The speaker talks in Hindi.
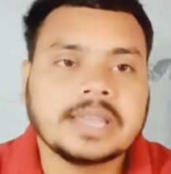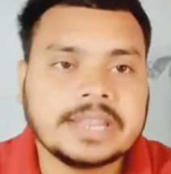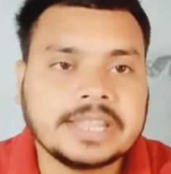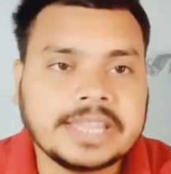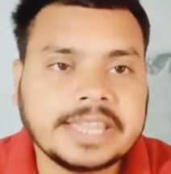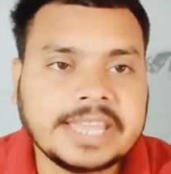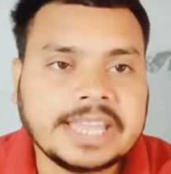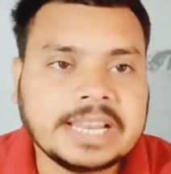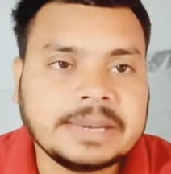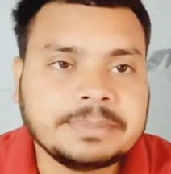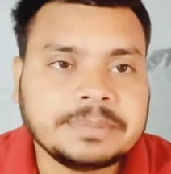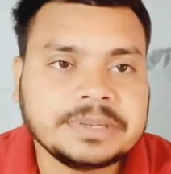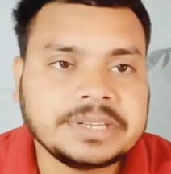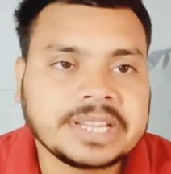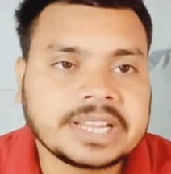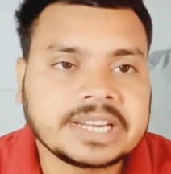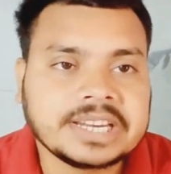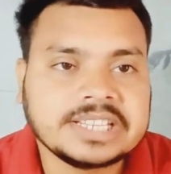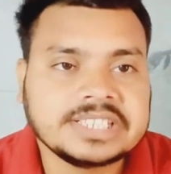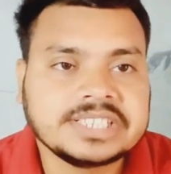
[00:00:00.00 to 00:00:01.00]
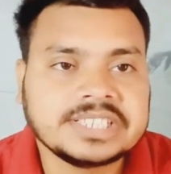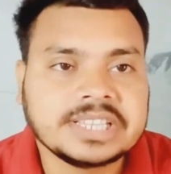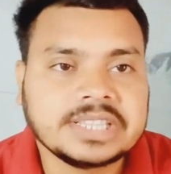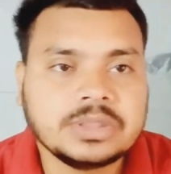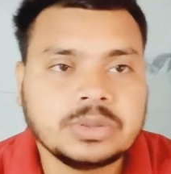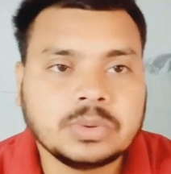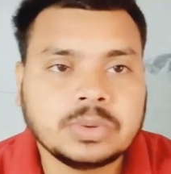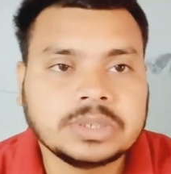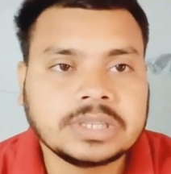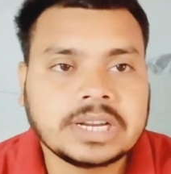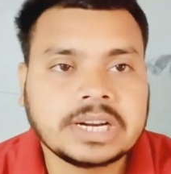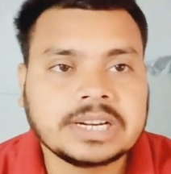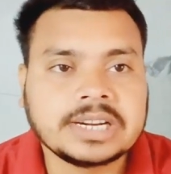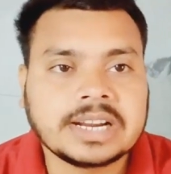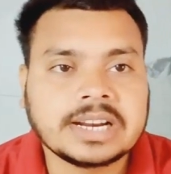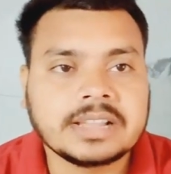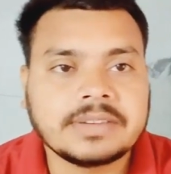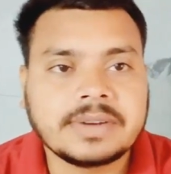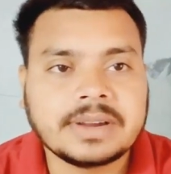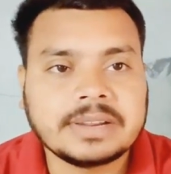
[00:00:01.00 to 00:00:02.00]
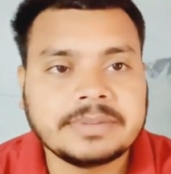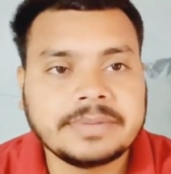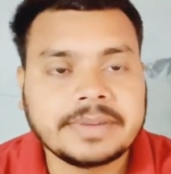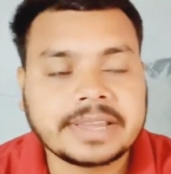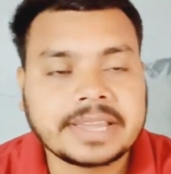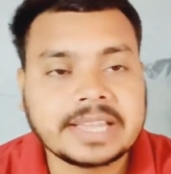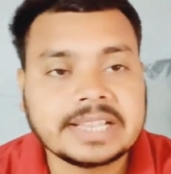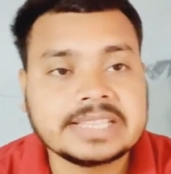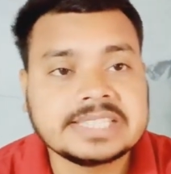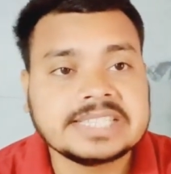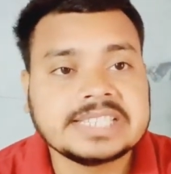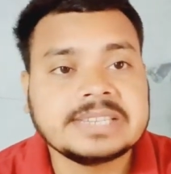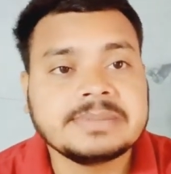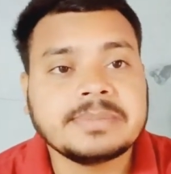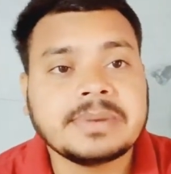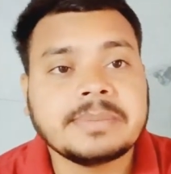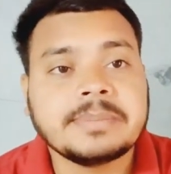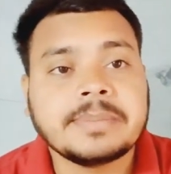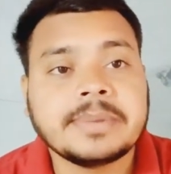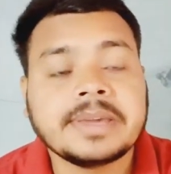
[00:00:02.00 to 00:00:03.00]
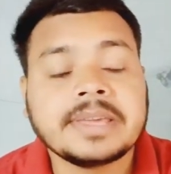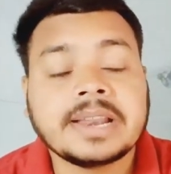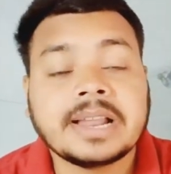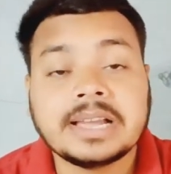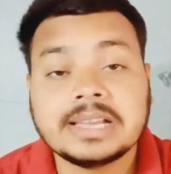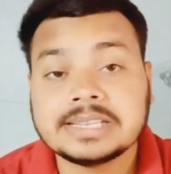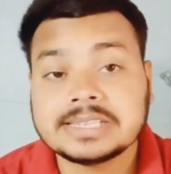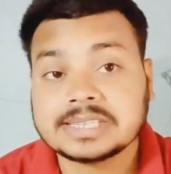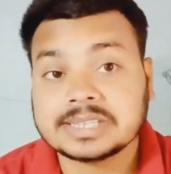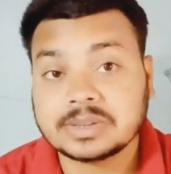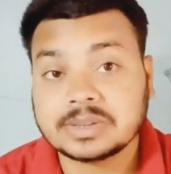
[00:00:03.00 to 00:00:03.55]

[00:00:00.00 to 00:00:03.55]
यानी पी टेक्नीशियन अट्ठारह वाली वैकेंसी में मेरा